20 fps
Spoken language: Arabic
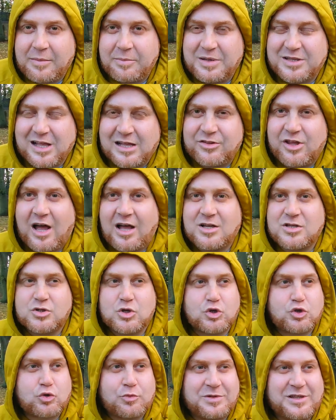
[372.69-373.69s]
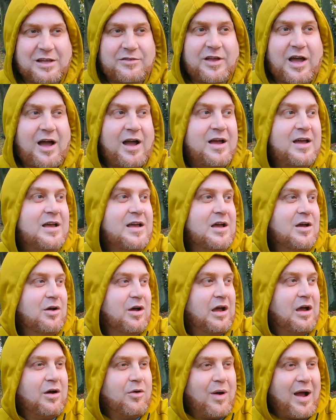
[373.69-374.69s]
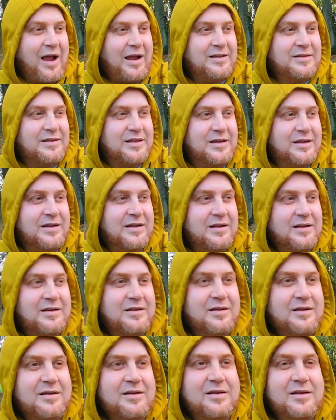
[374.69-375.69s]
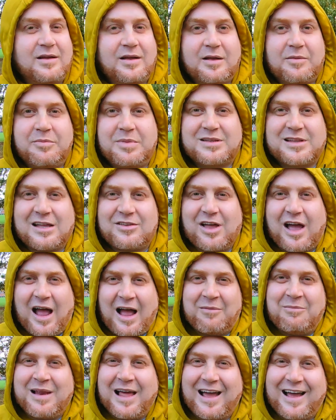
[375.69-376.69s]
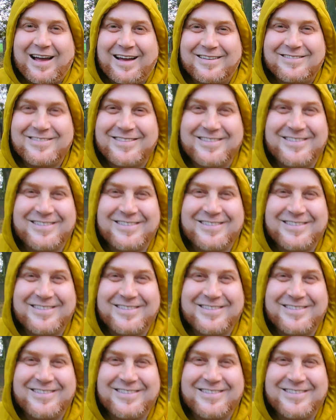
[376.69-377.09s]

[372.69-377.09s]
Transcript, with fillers: بتضع زوجته بتضع آه، واحد آه، بتضع ايه بتضع حملها